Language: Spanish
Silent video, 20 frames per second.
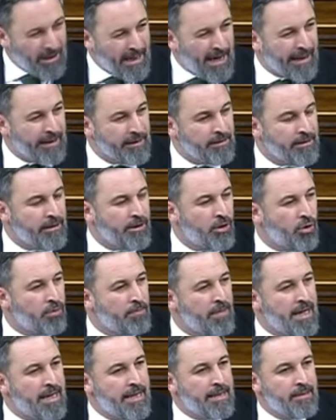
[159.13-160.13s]
la gente
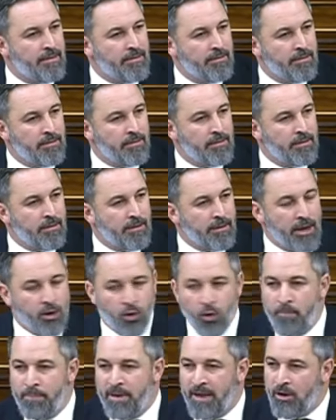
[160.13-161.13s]
normal, que
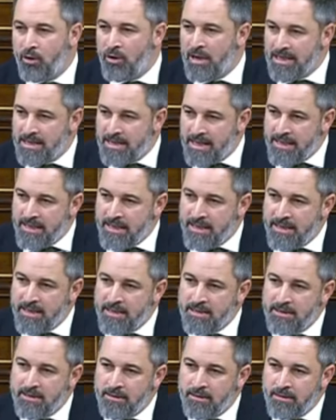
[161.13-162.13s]
cumple con las
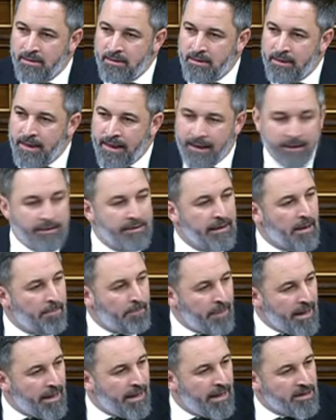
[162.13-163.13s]
leyes, la gente que
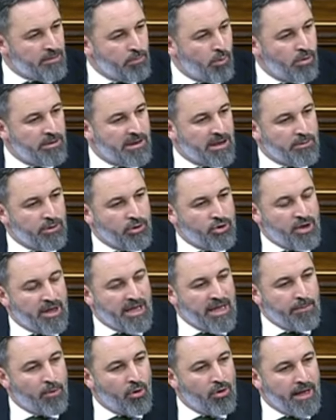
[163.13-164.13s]
paga las multas cuando se
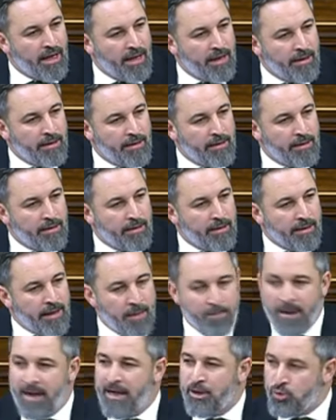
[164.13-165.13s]
equivoca,
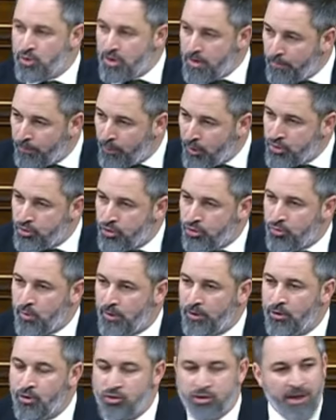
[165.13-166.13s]
que paga sus impuestos
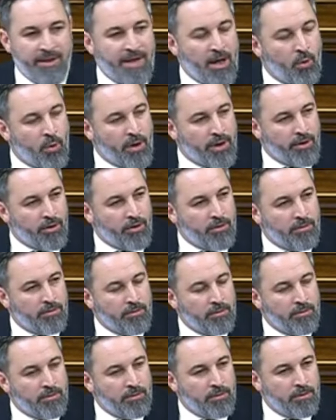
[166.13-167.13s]
cuando no está de acuerdo,
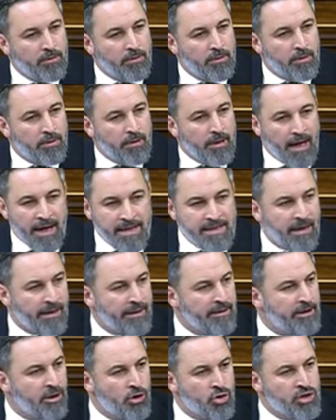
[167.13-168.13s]
a esa
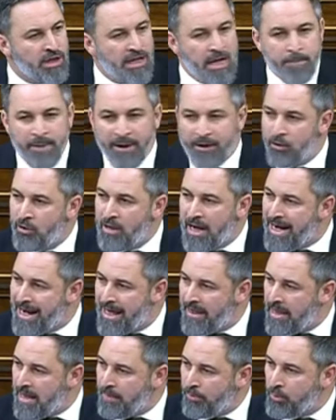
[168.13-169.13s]
gente no se le perdona
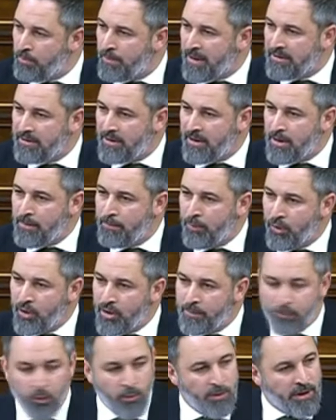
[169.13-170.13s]
nada por parte del
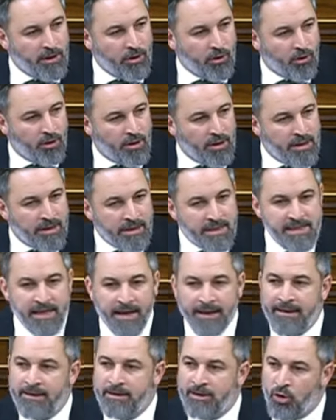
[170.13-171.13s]
poder público. Y esa
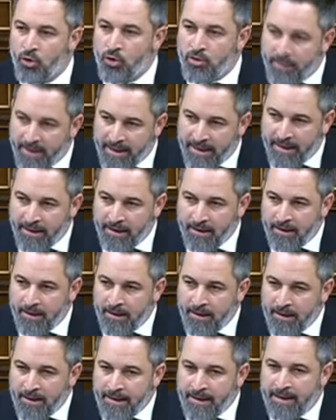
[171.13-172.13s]
gente hoy
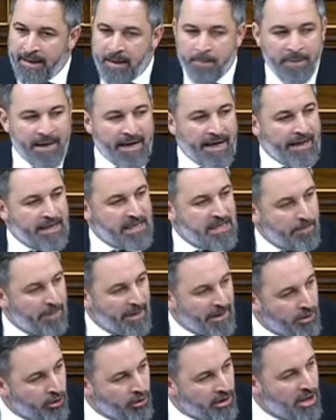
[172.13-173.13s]
ve que para que se
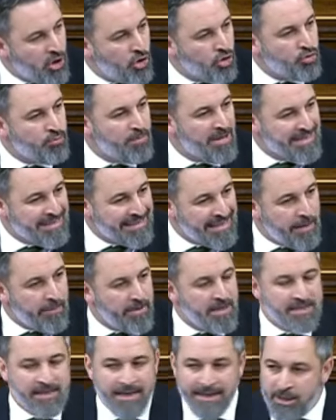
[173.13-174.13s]
perdonen los más
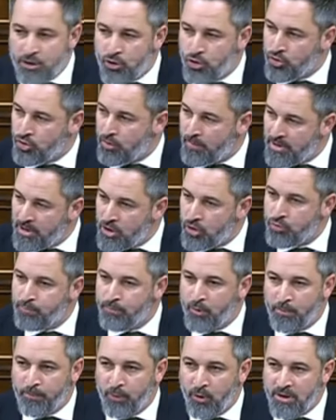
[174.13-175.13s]
graves delitos cometidos
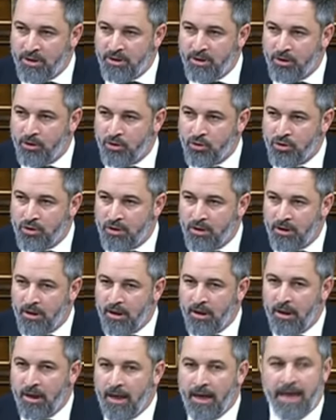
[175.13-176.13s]
por políticos
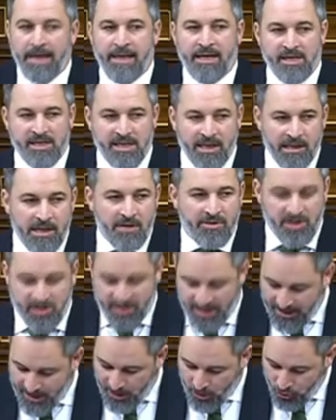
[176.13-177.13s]
hay que ser
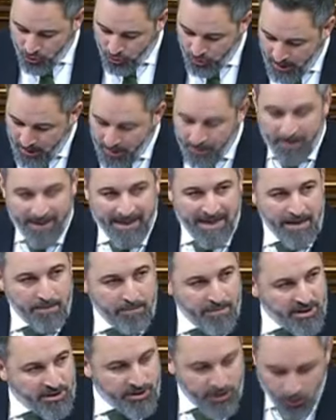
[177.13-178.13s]
necesarios para la
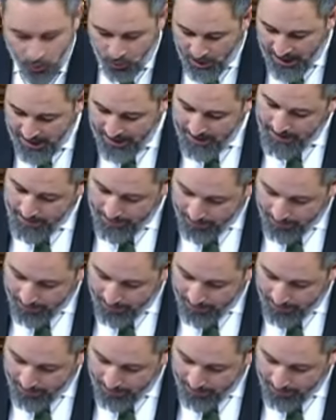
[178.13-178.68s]
investidura